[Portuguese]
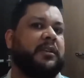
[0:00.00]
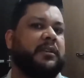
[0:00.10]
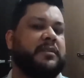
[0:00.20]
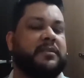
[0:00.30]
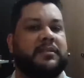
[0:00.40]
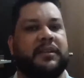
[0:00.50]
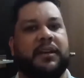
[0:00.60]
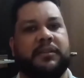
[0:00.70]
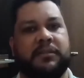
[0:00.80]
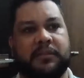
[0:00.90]
nesse
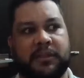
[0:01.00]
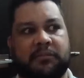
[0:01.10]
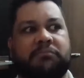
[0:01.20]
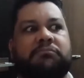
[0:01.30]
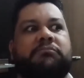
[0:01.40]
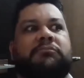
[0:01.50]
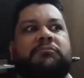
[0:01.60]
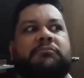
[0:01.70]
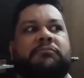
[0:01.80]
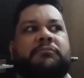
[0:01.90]
site tão
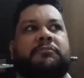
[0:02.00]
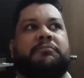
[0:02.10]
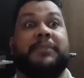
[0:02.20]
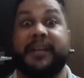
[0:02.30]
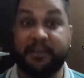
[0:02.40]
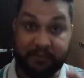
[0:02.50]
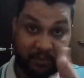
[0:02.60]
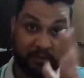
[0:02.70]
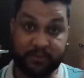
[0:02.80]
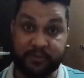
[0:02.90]

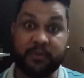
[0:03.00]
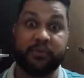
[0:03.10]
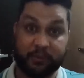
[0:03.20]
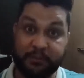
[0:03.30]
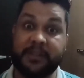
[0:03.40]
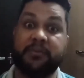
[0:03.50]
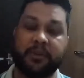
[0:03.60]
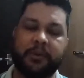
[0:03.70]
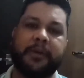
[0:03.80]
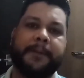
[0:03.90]
maravilhoso que eu estou vendo
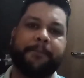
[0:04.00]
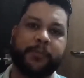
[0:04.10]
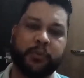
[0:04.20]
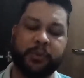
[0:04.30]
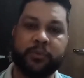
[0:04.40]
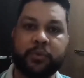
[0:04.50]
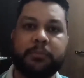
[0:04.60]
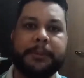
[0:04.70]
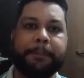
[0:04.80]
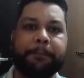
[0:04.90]
agora, no
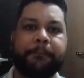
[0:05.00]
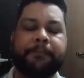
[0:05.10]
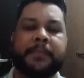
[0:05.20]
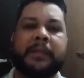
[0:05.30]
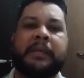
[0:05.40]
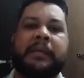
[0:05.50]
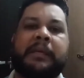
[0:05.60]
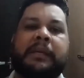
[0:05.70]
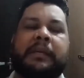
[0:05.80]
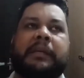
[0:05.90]
YouTube.
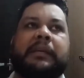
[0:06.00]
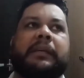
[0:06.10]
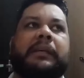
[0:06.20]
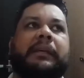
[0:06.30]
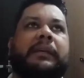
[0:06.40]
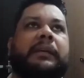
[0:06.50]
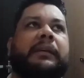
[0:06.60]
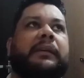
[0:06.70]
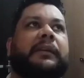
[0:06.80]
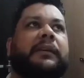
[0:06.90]

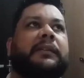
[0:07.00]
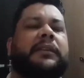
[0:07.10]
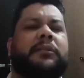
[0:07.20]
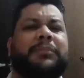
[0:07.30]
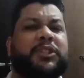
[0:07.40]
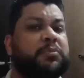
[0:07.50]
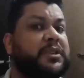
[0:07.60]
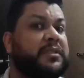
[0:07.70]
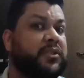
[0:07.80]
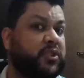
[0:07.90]
É, então, mesmo
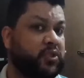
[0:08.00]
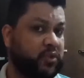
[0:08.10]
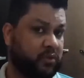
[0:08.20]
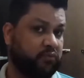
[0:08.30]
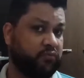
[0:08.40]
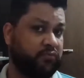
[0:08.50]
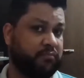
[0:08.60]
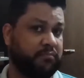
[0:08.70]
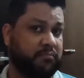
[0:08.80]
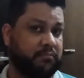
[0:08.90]
que seja só um,
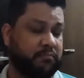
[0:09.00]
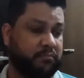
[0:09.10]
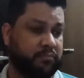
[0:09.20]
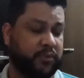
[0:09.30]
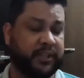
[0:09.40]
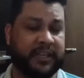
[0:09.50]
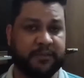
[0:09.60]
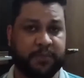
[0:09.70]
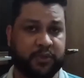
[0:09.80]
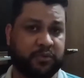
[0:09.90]
porque
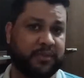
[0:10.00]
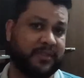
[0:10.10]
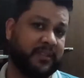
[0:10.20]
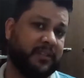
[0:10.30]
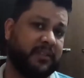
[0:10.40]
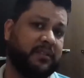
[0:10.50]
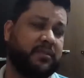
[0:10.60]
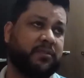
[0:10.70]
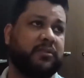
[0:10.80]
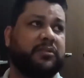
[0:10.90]
as pessoas aqui
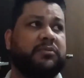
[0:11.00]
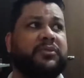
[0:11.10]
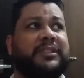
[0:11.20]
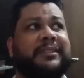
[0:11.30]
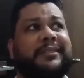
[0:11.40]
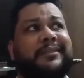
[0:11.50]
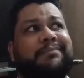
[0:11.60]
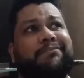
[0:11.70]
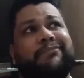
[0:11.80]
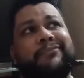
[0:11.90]
só gostam de